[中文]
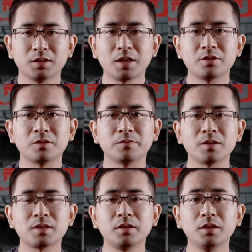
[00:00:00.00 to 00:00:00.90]
但警
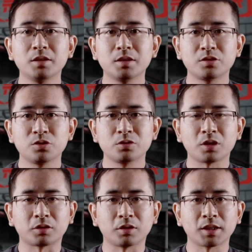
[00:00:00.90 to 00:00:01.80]
方在另一个州
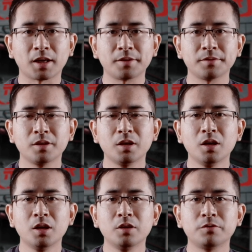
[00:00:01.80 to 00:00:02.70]
找到了他。
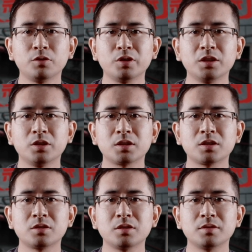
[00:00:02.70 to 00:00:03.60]
弗洛伊德
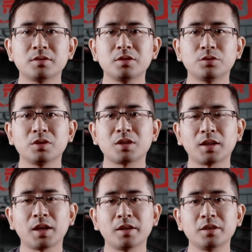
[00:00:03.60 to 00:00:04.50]
声称自己对炸
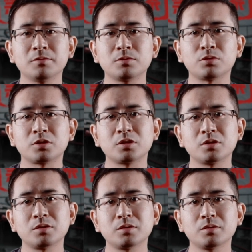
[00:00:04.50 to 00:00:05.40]
弹案一无所知，
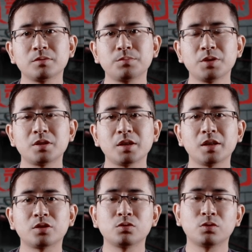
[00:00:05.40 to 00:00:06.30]
并且
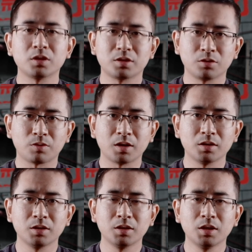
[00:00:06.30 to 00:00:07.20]
也通过了测谎。
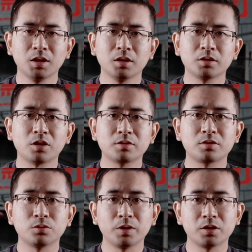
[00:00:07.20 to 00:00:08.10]
到
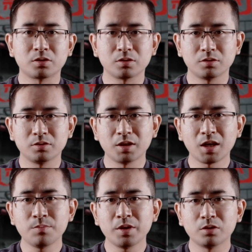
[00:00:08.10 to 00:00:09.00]
此为止，仍
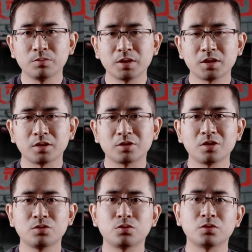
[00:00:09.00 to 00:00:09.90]
然没有明显的
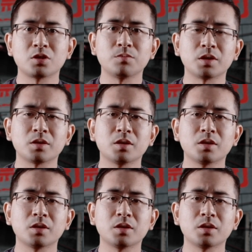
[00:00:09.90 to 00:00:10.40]
证据证明